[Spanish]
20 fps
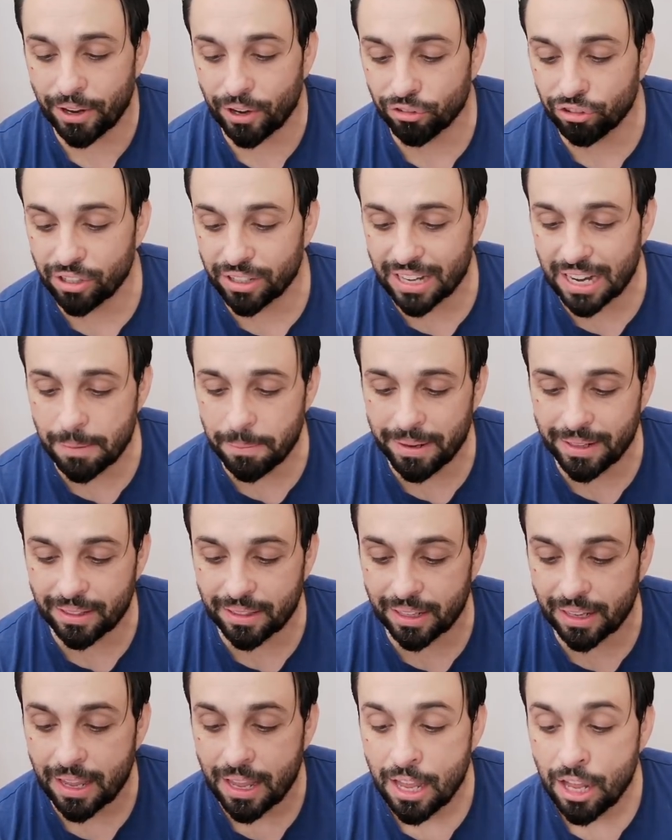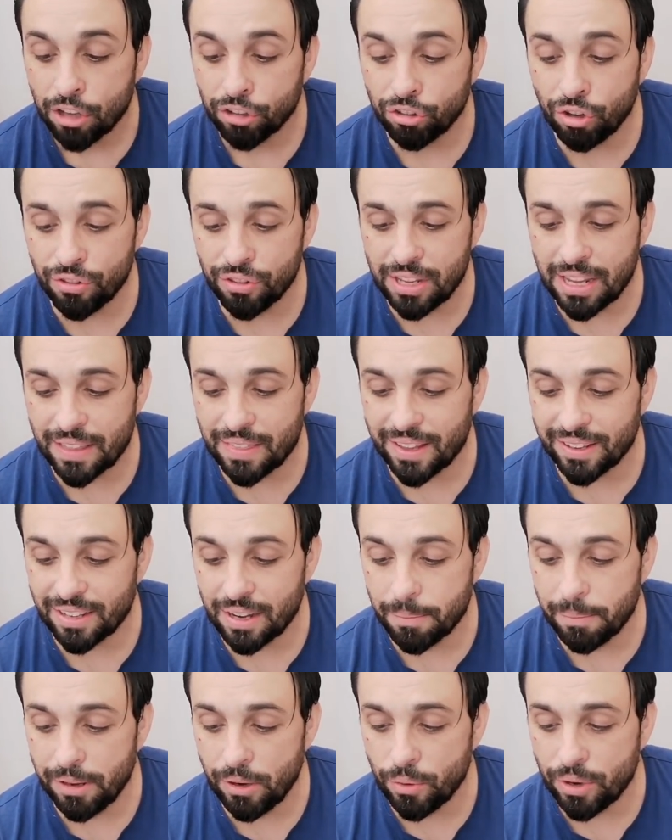pero si realmente son 10 de
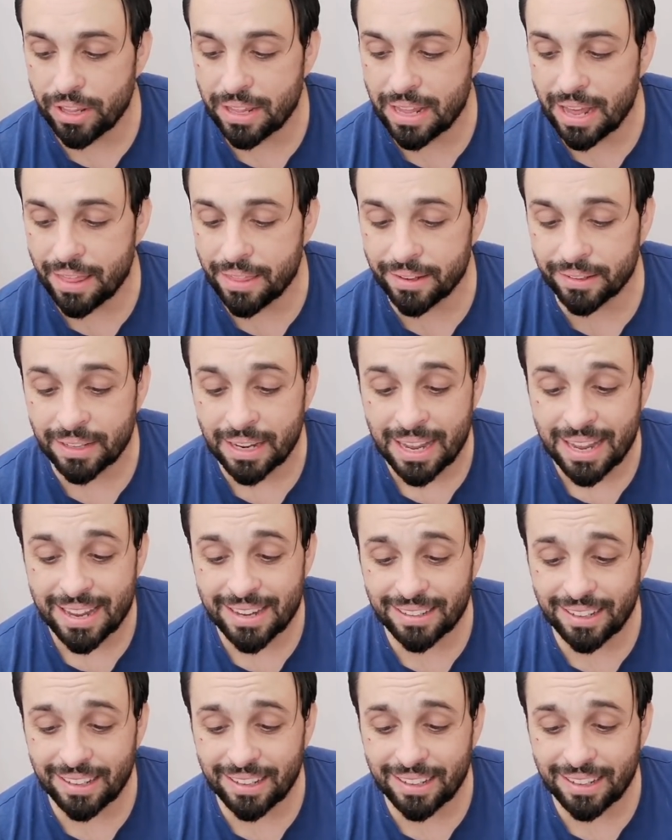100.000 unidades,